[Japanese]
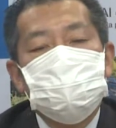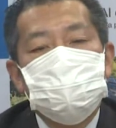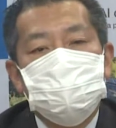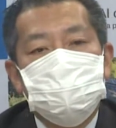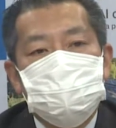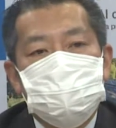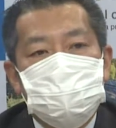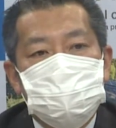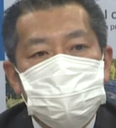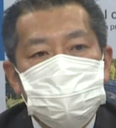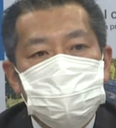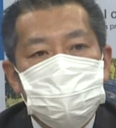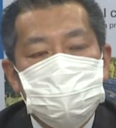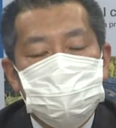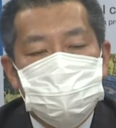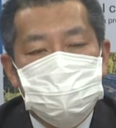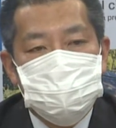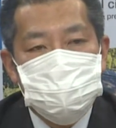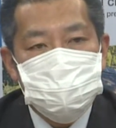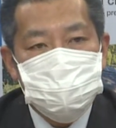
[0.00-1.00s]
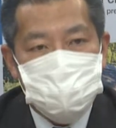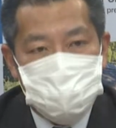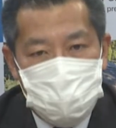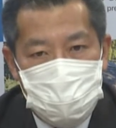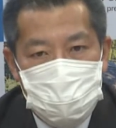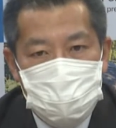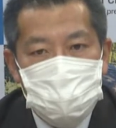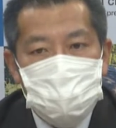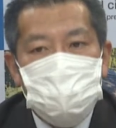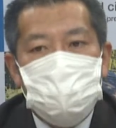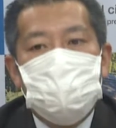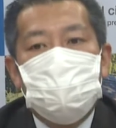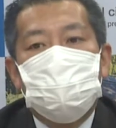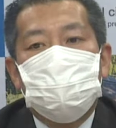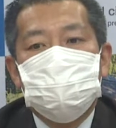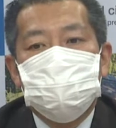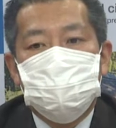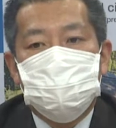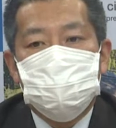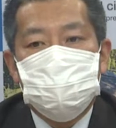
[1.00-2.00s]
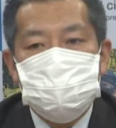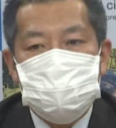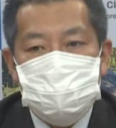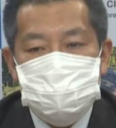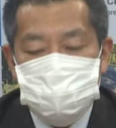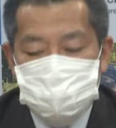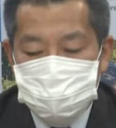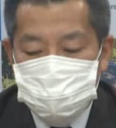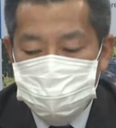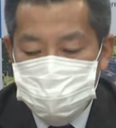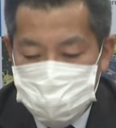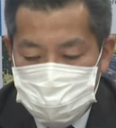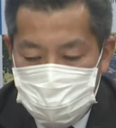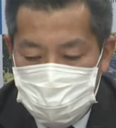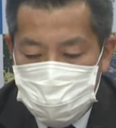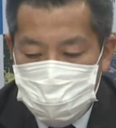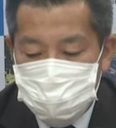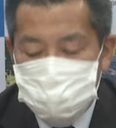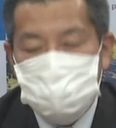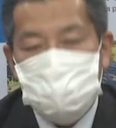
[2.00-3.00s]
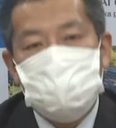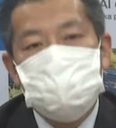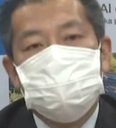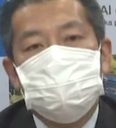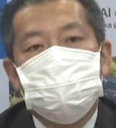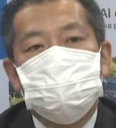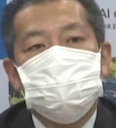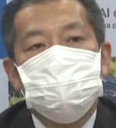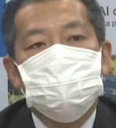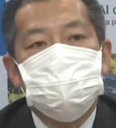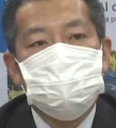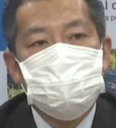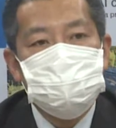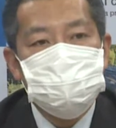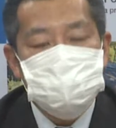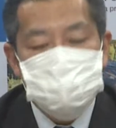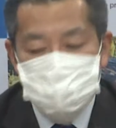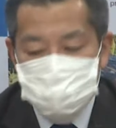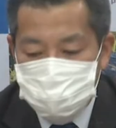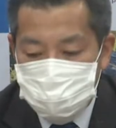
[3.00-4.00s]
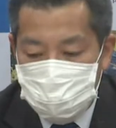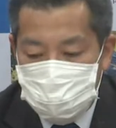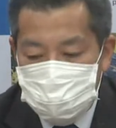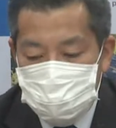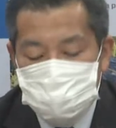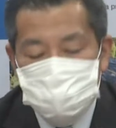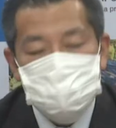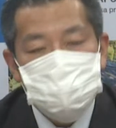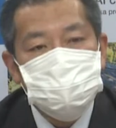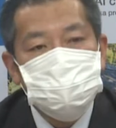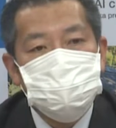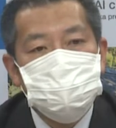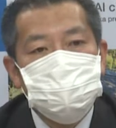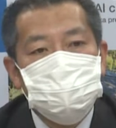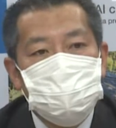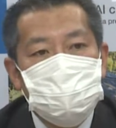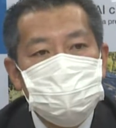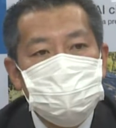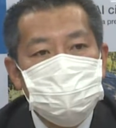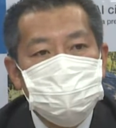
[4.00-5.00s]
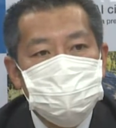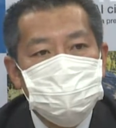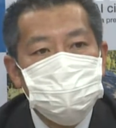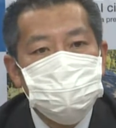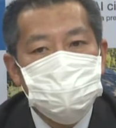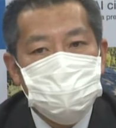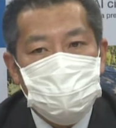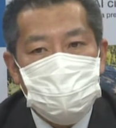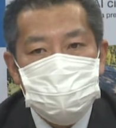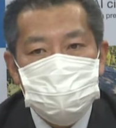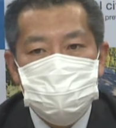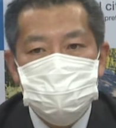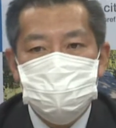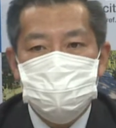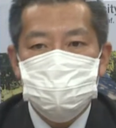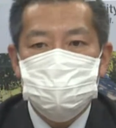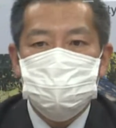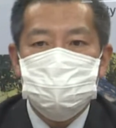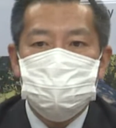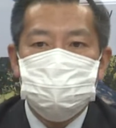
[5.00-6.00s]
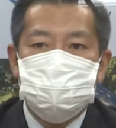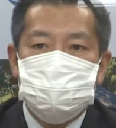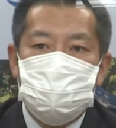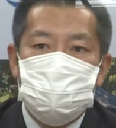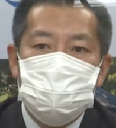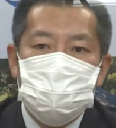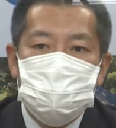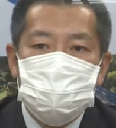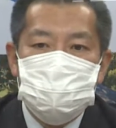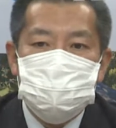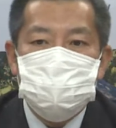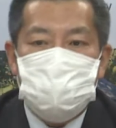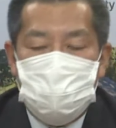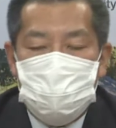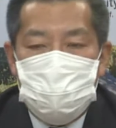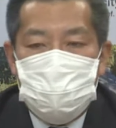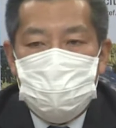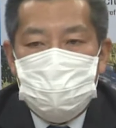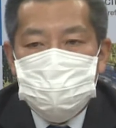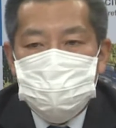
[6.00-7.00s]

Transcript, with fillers: どういったものを作るのか、どこまで作るのか、80億で作るのか160億かけて作るのかということをですね、今